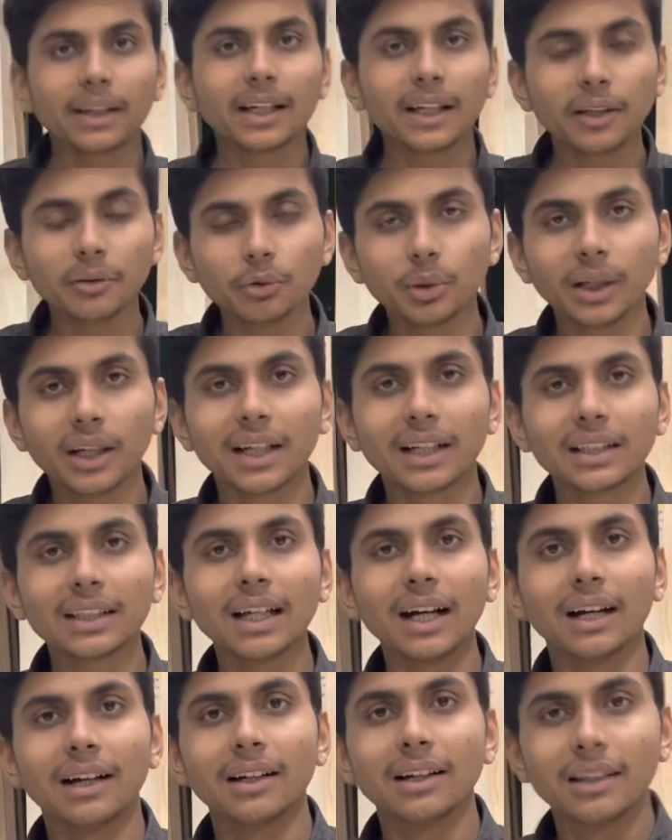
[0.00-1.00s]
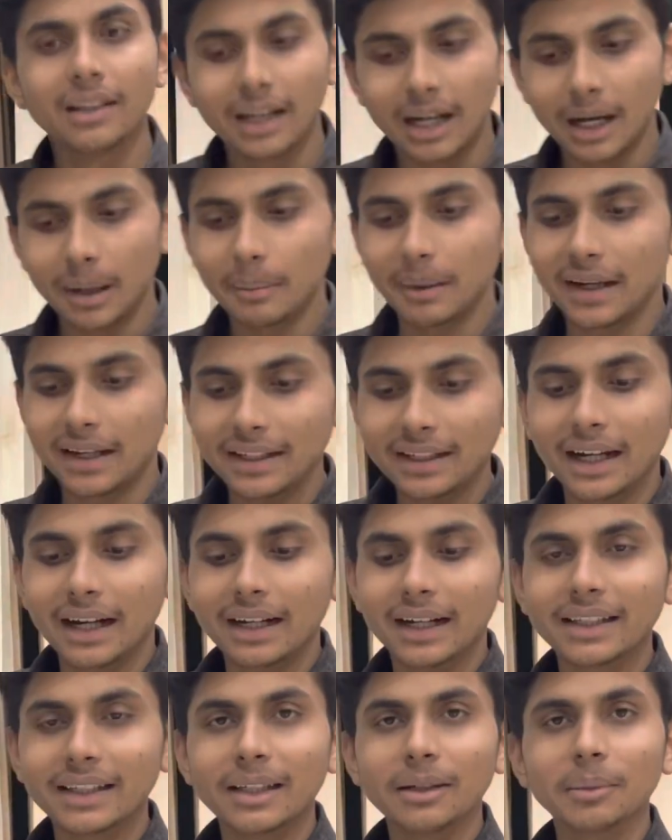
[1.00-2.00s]
का रिव्यू देखा था हमारे यहाँ
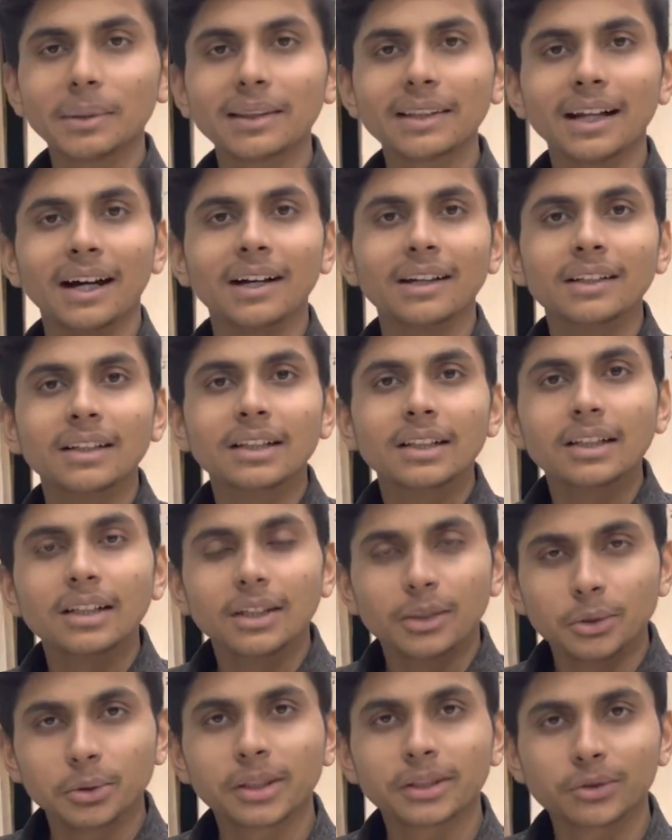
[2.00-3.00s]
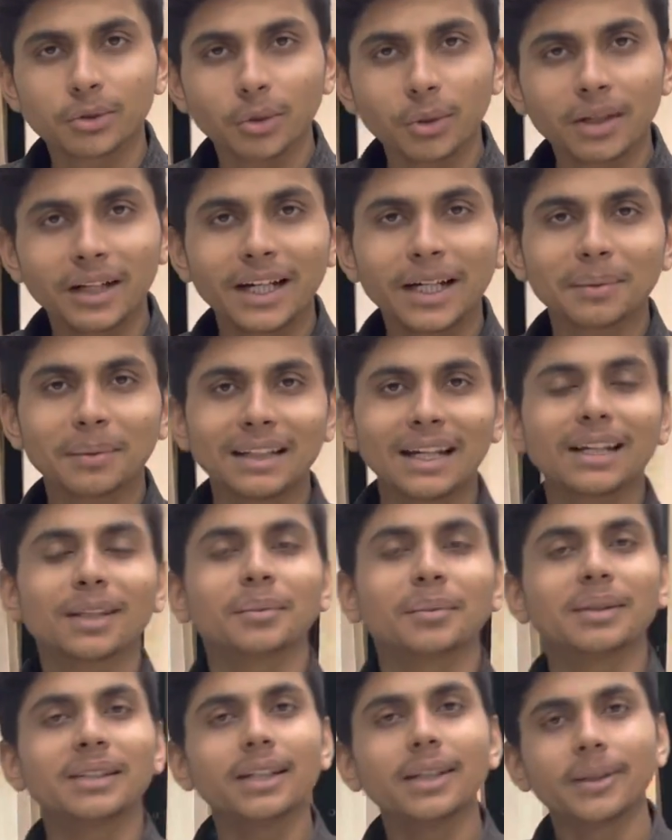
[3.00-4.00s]
का ये बंदा जिस जो रेट बता रहा था
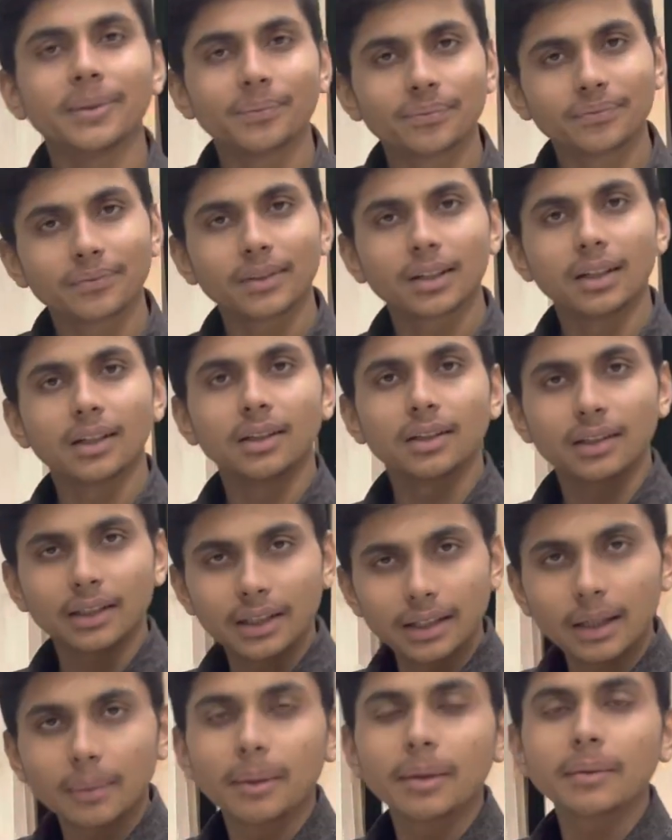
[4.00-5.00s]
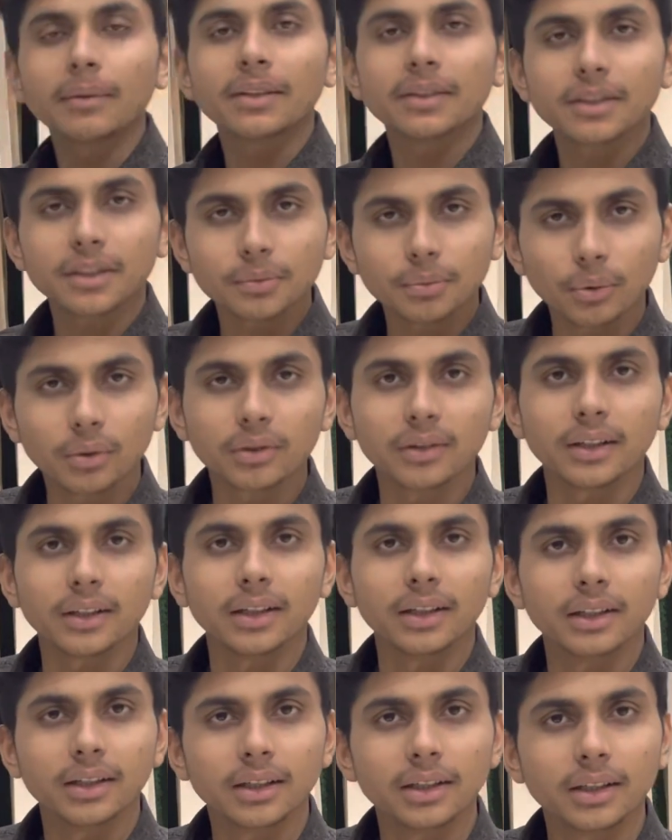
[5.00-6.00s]
भैया ले जा भाई वंश स्पोर्ट्स से
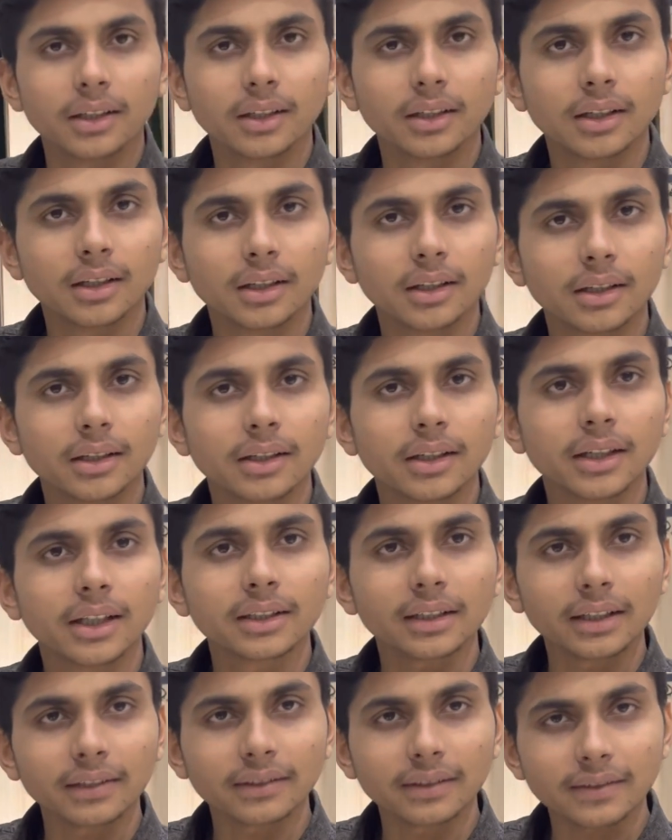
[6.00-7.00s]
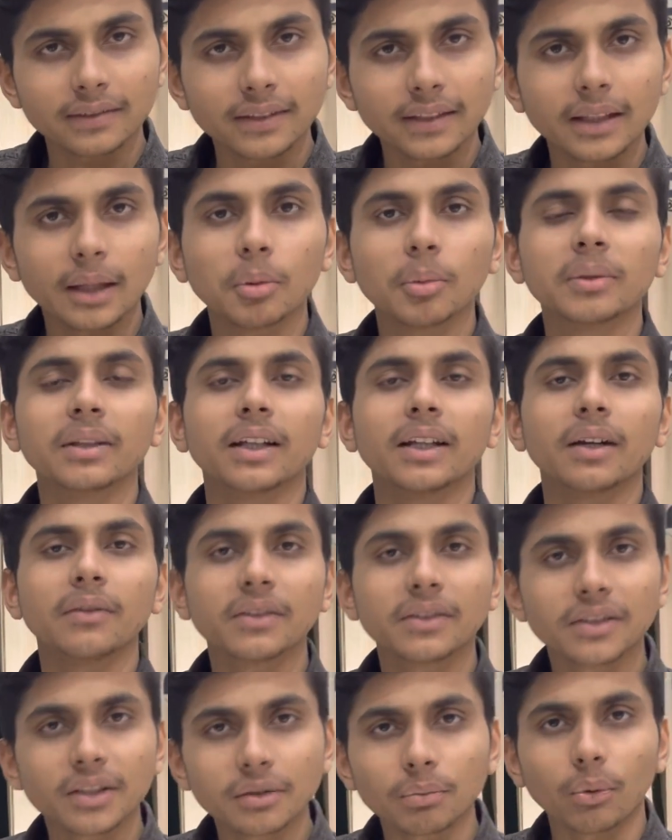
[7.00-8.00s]
इतने सस्ते दामों में दे रहा है
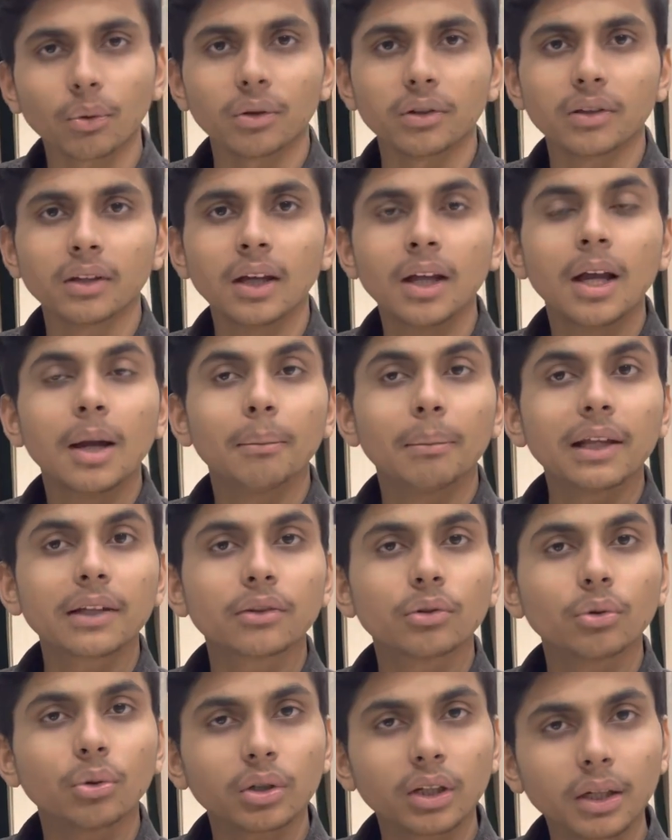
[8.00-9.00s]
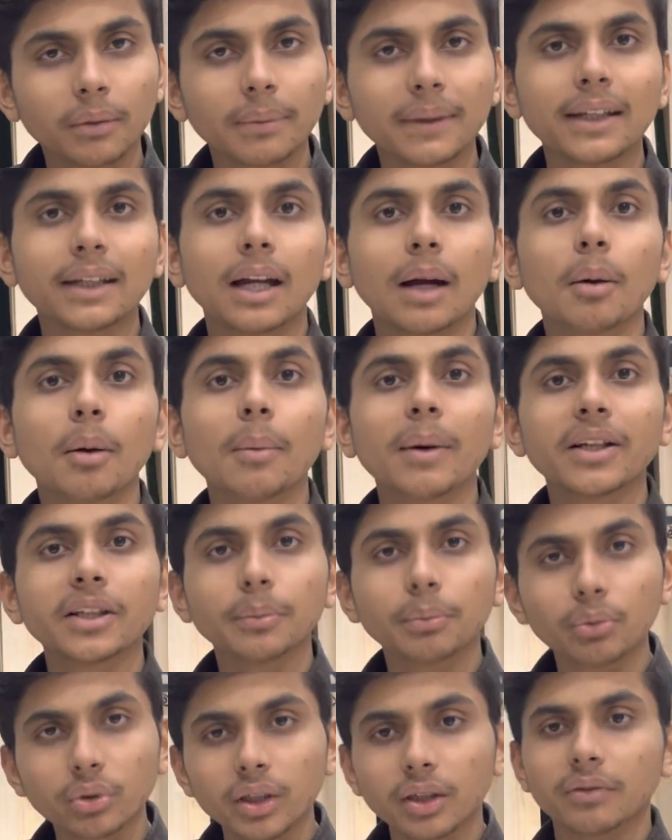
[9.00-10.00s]
वंश स्पोर्ट्स प्लस नोकिंग फ्री हवाबाजी
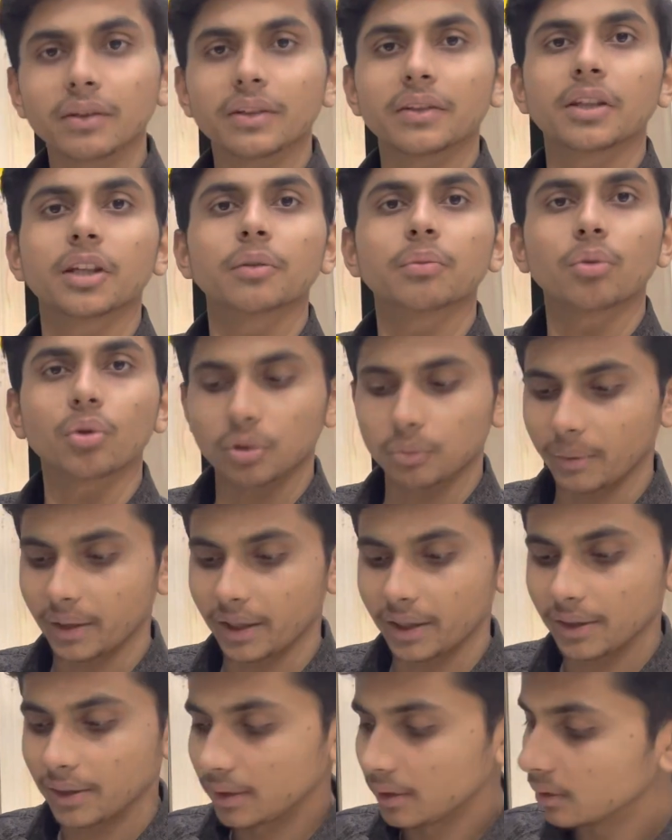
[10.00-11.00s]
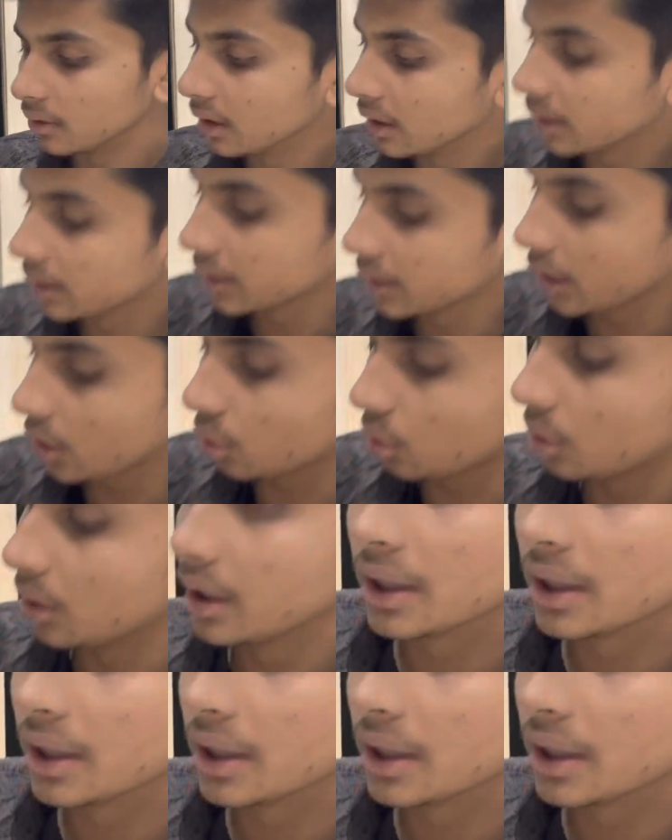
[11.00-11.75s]
पूरी वंश स्पोर्ट्स पे ये लो